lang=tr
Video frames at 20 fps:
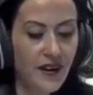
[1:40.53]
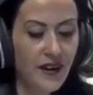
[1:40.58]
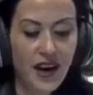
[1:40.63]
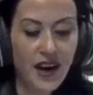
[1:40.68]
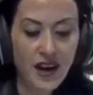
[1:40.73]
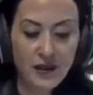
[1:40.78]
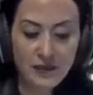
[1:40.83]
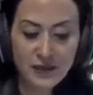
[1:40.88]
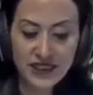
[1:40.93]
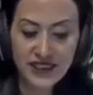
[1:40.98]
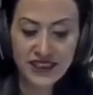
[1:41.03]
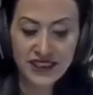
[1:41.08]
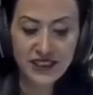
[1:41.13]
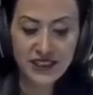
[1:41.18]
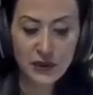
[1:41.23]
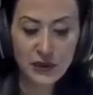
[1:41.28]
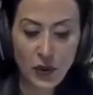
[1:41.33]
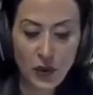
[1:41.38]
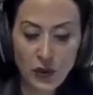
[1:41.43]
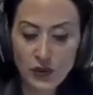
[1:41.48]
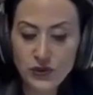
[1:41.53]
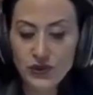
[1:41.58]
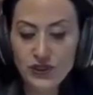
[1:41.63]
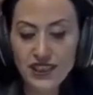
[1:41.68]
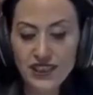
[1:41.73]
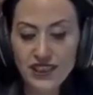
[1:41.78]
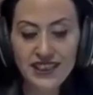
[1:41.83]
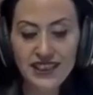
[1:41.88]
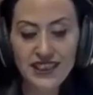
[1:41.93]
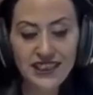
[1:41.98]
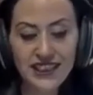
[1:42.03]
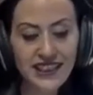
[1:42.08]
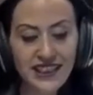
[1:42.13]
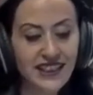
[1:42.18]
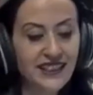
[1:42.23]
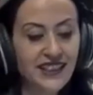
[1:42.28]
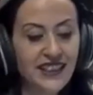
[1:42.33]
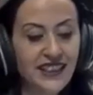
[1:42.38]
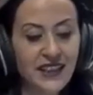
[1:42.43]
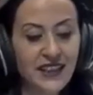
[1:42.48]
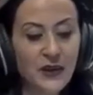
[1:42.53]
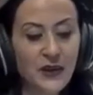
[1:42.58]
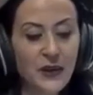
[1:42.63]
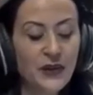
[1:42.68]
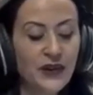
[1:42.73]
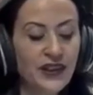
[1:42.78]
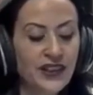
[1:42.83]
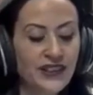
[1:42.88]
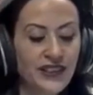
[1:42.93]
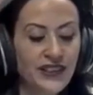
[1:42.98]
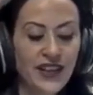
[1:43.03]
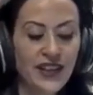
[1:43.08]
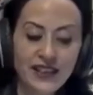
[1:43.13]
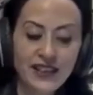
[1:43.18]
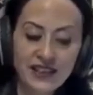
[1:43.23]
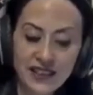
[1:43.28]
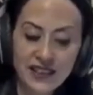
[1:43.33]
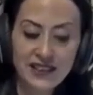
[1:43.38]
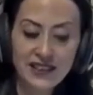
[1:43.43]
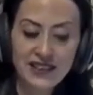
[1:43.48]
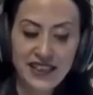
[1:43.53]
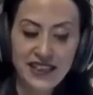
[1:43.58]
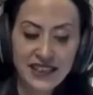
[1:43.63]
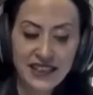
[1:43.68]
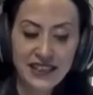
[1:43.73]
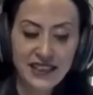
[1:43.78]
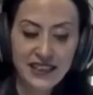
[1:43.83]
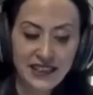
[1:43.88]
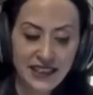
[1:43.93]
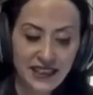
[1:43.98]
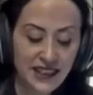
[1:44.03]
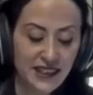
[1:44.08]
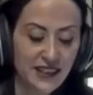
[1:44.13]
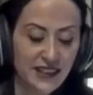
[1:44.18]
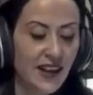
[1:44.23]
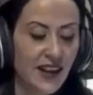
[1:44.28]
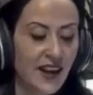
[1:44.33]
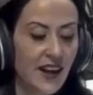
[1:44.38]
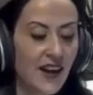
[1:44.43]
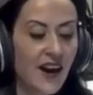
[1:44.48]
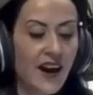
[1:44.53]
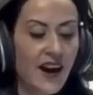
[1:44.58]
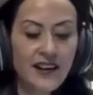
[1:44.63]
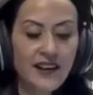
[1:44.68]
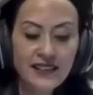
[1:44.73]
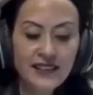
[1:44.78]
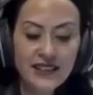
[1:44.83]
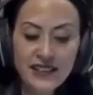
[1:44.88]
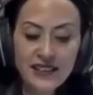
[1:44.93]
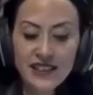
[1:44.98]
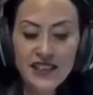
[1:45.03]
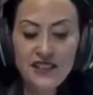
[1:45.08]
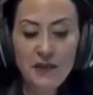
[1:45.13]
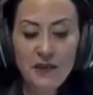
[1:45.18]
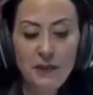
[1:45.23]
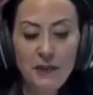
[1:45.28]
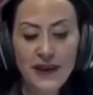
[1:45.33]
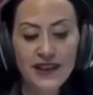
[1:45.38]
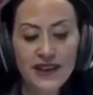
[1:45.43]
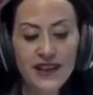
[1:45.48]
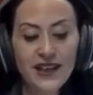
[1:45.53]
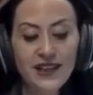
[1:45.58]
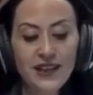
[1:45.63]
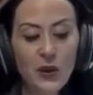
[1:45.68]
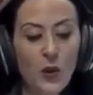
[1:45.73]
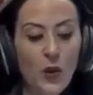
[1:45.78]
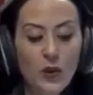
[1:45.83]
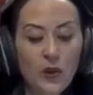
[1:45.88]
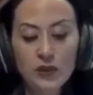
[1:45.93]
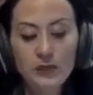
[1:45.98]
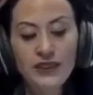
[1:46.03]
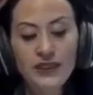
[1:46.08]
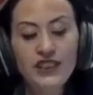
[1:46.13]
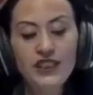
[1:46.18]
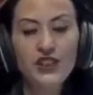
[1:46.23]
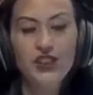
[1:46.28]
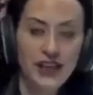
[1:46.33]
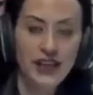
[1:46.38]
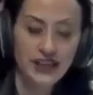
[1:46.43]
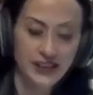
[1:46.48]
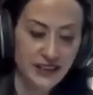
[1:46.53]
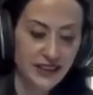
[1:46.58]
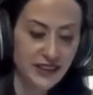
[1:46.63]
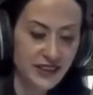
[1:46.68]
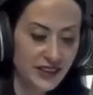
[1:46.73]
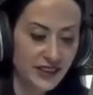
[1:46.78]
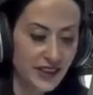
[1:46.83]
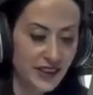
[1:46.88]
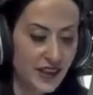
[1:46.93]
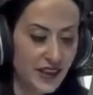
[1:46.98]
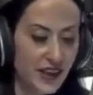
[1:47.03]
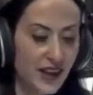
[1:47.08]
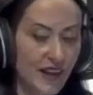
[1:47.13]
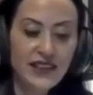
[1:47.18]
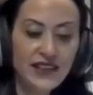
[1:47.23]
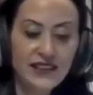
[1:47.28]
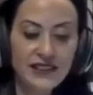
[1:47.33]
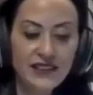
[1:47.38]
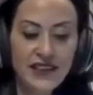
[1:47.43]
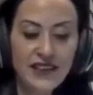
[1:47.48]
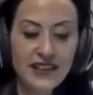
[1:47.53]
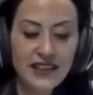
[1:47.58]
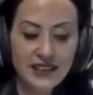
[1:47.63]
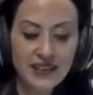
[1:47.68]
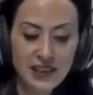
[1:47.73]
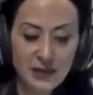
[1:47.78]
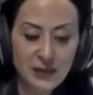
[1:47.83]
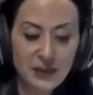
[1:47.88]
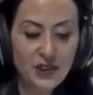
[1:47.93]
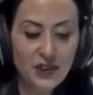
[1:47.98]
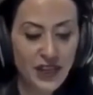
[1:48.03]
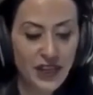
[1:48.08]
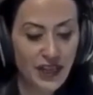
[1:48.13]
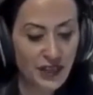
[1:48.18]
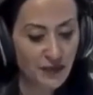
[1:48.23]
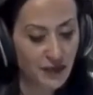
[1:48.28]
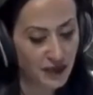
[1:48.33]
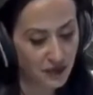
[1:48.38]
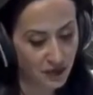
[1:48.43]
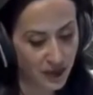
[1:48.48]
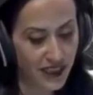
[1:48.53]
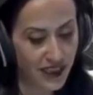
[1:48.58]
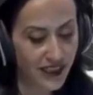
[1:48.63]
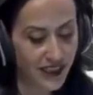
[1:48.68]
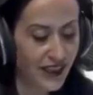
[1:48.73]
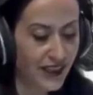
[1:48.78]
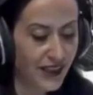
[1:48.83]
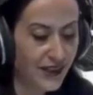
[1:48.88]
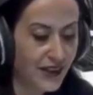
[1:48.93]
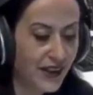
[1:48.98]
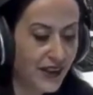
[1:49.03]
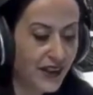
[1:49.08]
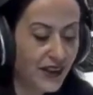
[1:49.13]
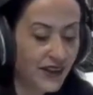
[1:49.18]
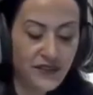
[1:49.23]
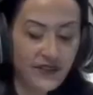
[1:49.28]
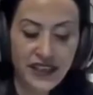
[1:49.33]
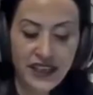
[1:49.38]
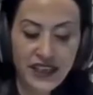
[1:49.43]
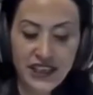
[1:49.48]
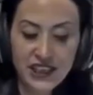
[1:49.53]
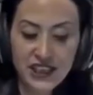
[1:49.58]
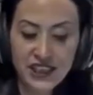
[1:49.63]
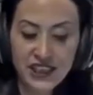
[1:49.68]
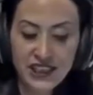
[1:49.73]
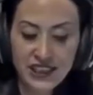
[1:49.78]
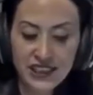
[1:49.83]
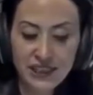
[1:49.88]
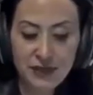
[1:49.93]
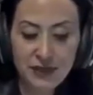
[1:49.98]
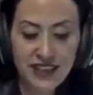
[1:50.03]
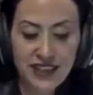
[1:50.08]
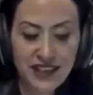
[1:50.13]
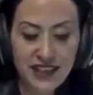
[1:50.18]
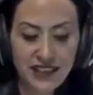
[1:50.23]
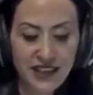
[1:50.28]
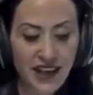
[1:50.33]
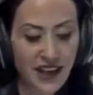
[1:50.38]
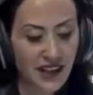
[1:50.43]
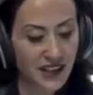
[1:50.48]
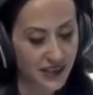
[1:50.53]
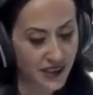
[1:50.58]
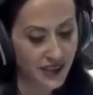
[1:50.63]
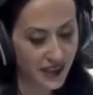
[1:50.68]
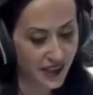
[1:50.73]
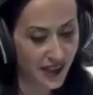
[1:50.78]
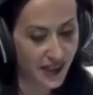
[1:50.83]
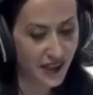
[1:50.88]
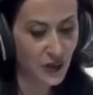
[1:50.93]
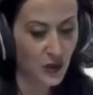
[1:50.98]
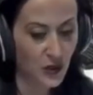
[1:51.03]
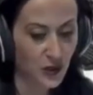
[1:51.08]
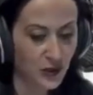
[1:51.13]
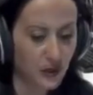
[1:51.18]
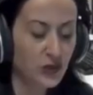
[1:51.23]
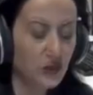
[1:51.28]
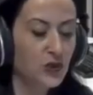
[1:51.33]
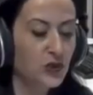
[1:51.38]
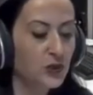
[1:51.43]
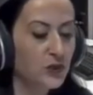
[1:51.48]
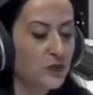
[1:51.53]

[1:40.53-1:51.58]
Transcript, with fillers: Amcasının onca sene kendilerine öğrettiği asıl zenginliğin altınla ve parayla olmayacağını aklına kazımış elbet bir kere ve hiç kızmadan hakkına razı olmuş.